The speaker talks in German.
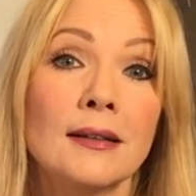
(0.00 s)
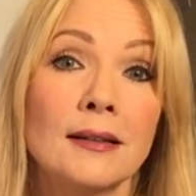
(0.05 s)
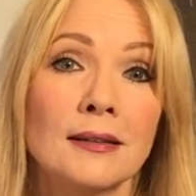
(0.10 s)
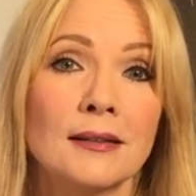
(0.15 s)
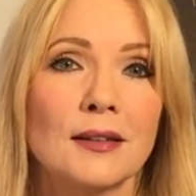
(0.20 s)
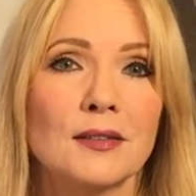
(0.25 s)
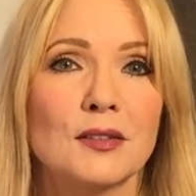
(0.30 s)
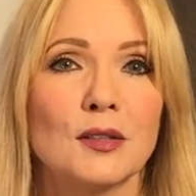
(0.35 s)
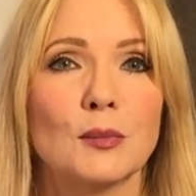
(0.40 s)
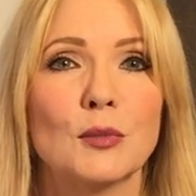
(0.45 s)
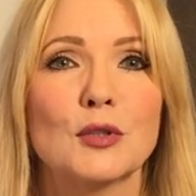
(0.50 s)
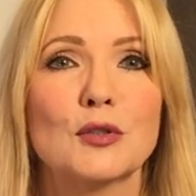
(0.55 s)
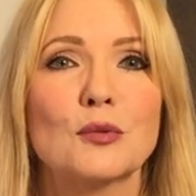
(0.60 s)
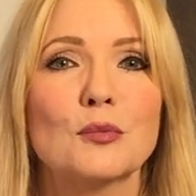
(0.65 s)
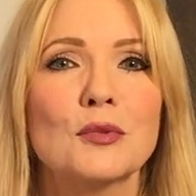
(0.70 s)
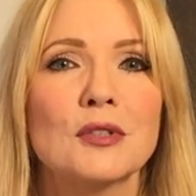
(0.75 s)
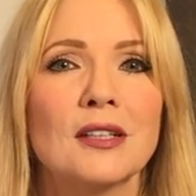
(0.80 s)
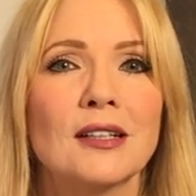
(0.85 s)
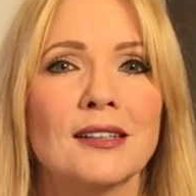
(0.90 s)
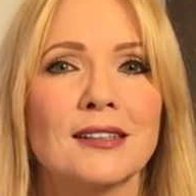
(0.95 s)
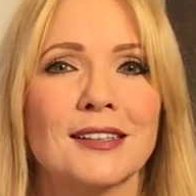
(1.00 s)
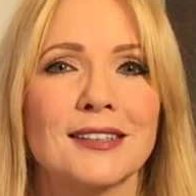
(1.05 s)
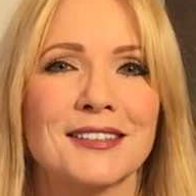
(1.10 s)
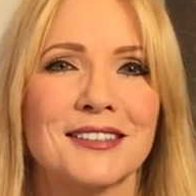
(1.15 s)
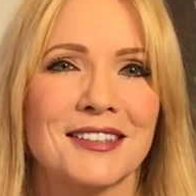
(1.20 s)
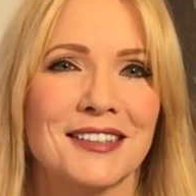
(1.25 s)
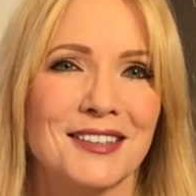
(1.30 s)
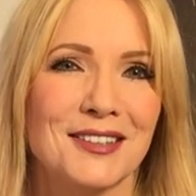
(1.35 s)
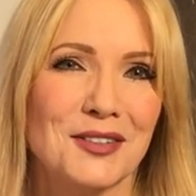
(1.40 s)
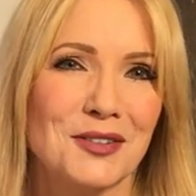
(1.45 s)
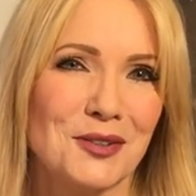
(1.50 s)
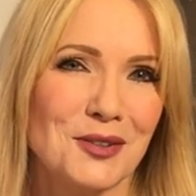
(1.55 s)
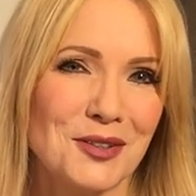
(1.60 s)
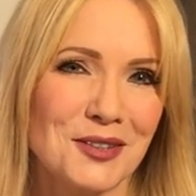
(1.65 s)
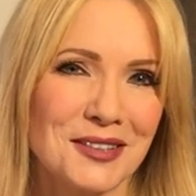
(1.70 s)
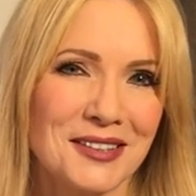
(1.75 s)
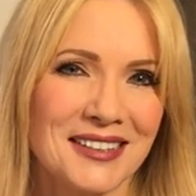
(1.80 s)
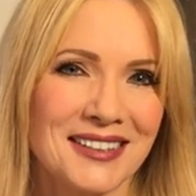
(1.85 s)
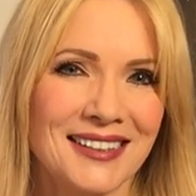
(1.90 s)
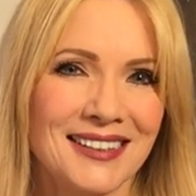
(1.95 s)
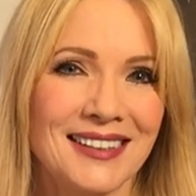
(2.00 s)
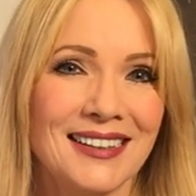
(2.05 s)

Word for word: dass ihr mal zum Zahnarzt gehen solltet.